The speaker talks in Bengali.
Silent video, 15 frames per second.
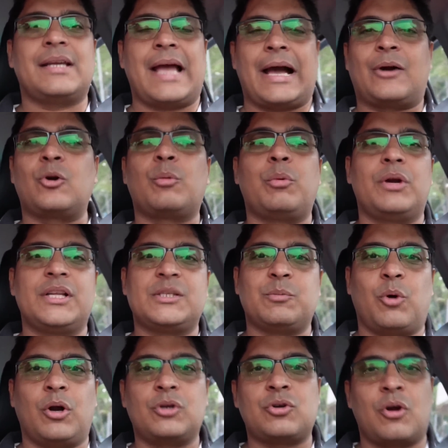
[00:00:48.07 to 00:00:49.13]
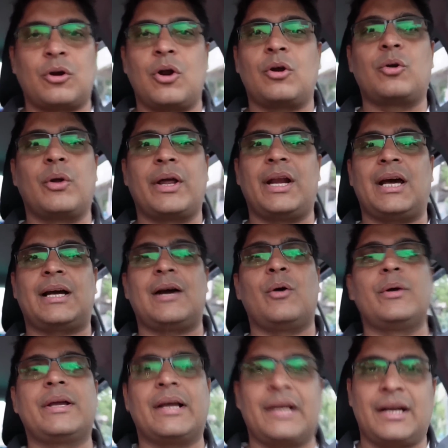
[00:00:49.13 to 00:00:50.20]
যে অ্যাক্রোপলিস মল সংলগ্ন এলাকা
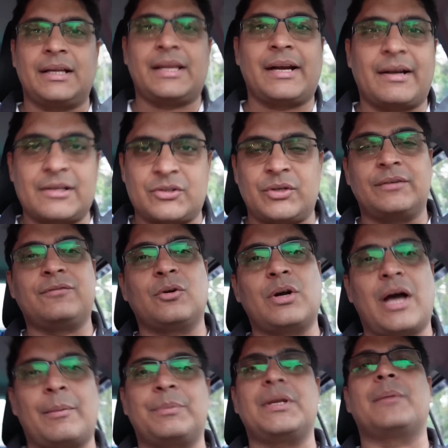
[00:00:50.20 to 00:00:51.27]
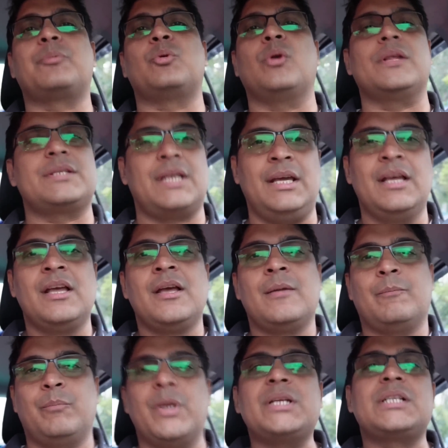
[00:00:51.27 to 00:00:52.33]
ওইখানে নাকি একটা স্ট্রিট ফুড টাপ খুলেছে
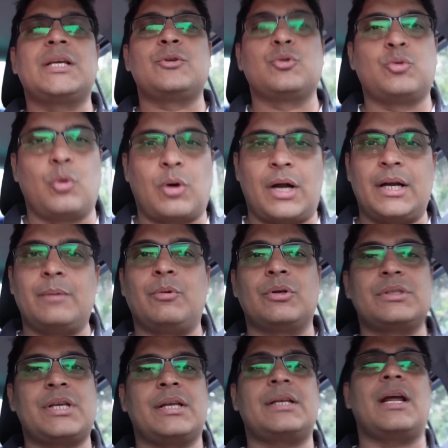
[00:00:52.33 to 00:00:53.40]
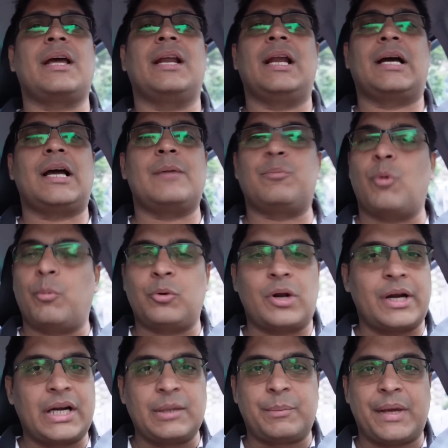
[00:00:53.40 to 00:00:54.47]
বেশ কিছু দোকান এবং সেটা এলাকায়
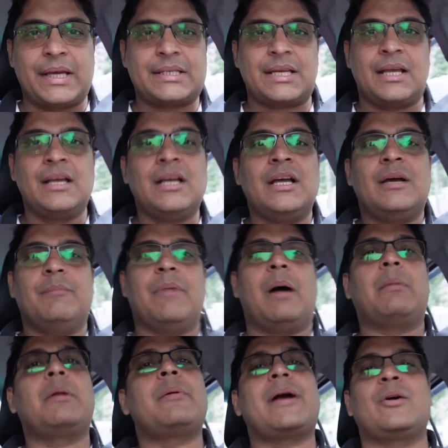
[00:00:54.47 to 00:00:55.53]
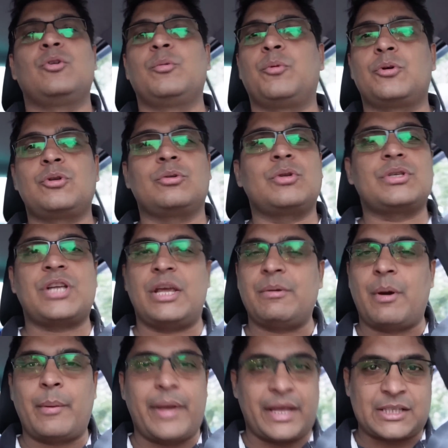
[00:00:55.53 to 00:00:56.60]
পপুলারিটি পেয়েছে ভাবলাম এখনও পর্যন্ত
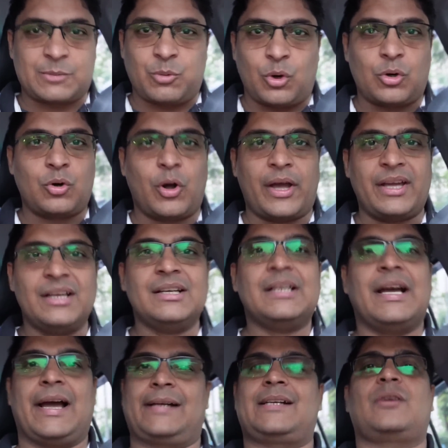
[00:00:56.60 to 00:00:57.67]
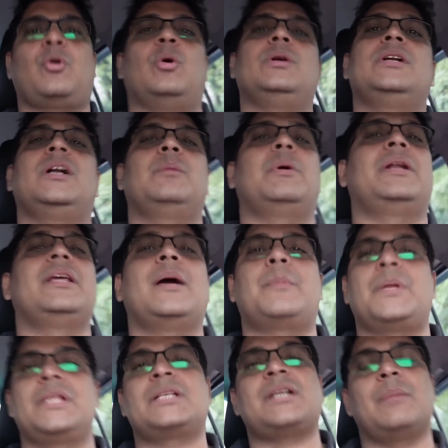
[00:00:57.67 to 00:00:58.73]
সেইভাবে এক্সপ্লোর নয় একটা কন্টেন্ট বানিয়ে
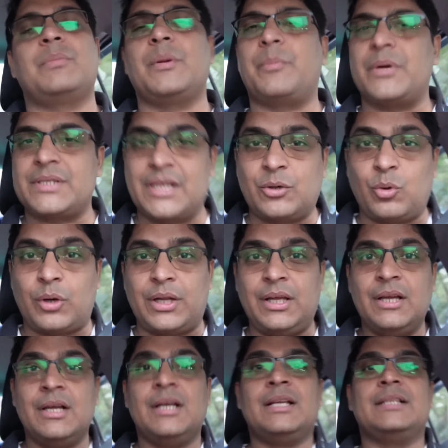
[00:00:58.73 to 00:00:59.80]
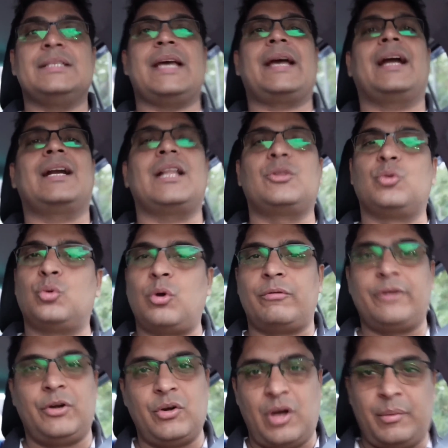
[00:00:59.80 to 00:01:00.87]
আপনাদের সামনে প্রেজেন্ট করি জায়গাটার দুটো
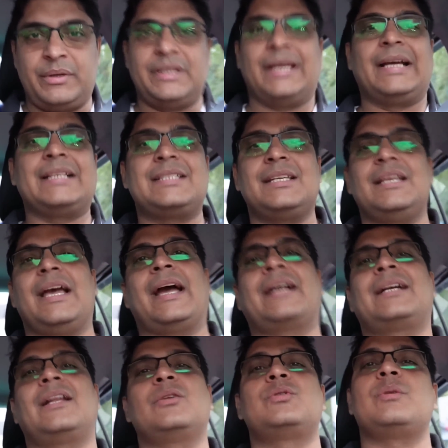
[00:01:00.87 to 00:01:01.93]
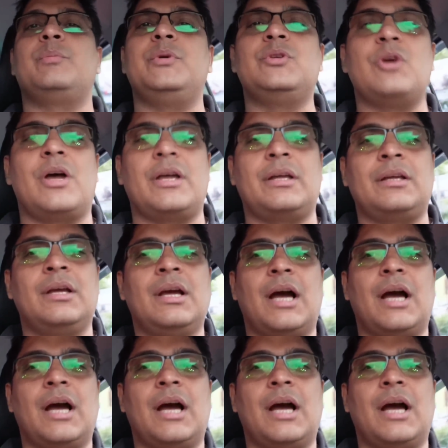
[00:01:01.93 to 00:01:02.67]
ভিডিও আমি দেখেছি একটা হচ্ছে বিজয়